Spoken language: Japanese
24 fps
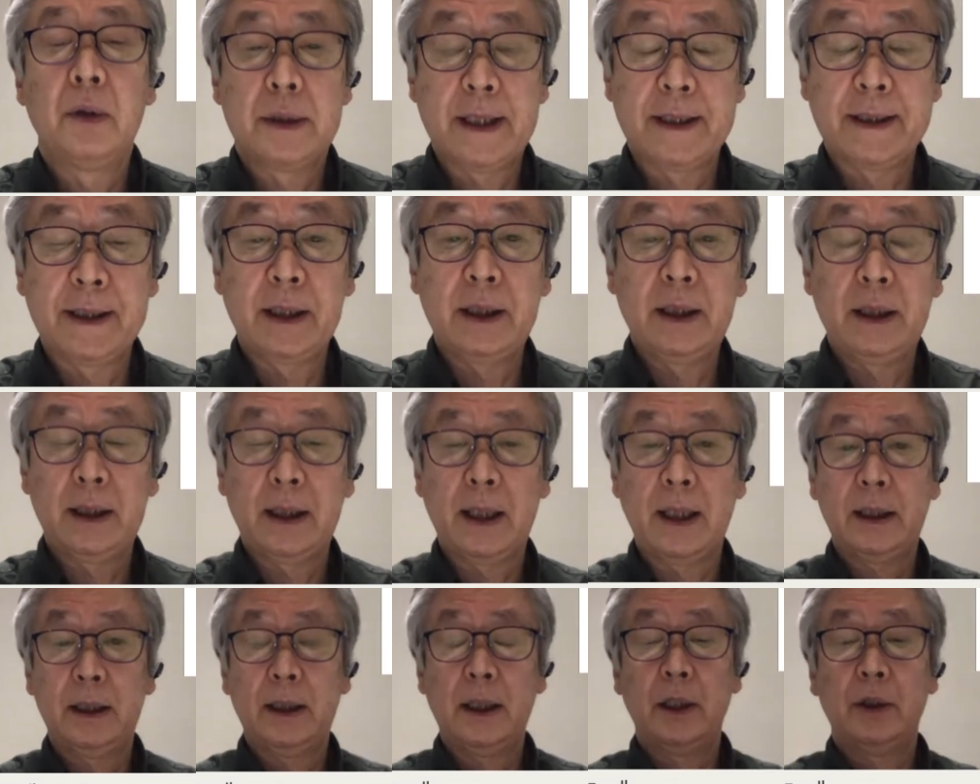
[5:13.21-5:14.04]
させていた
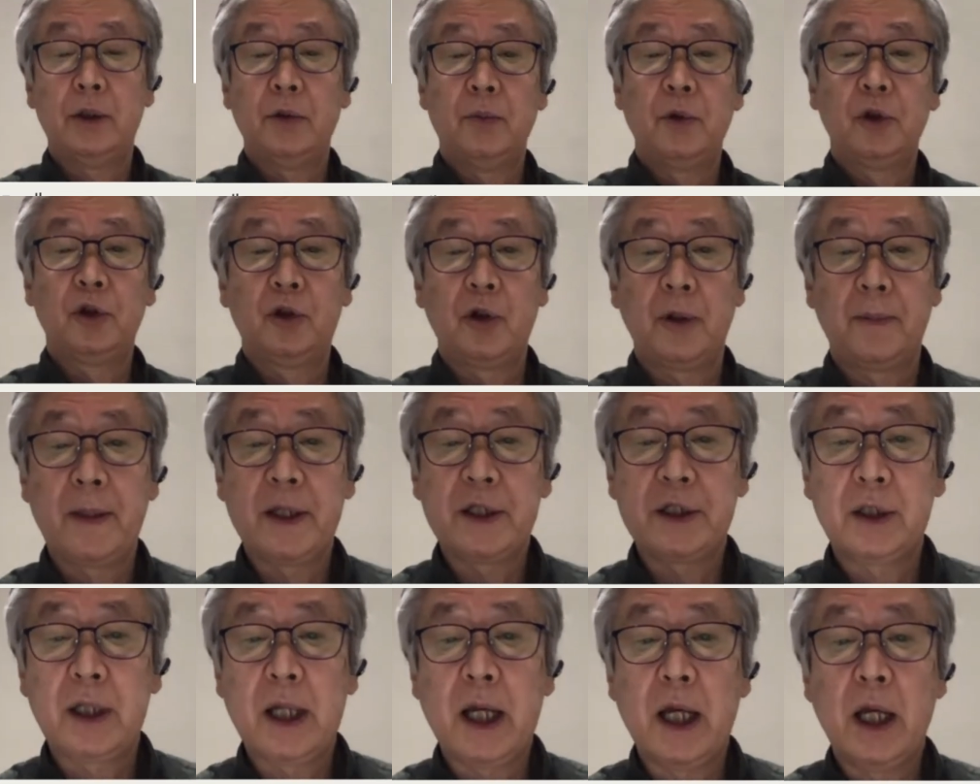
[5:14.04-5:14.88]
だきたいと思っておりま
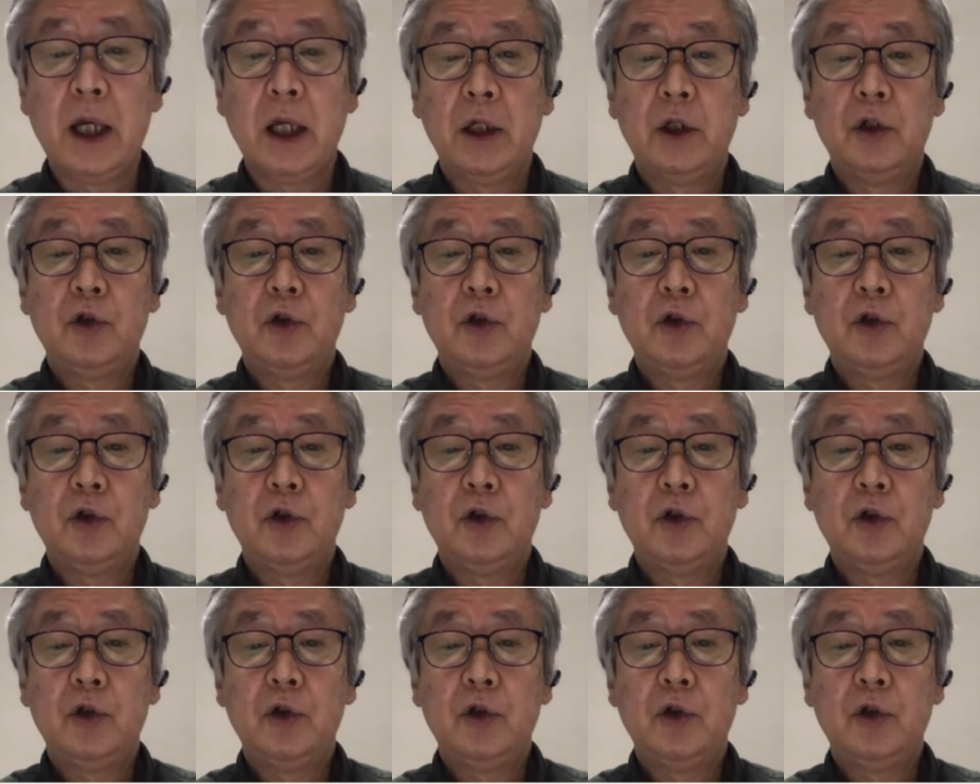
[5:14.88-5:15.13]
して、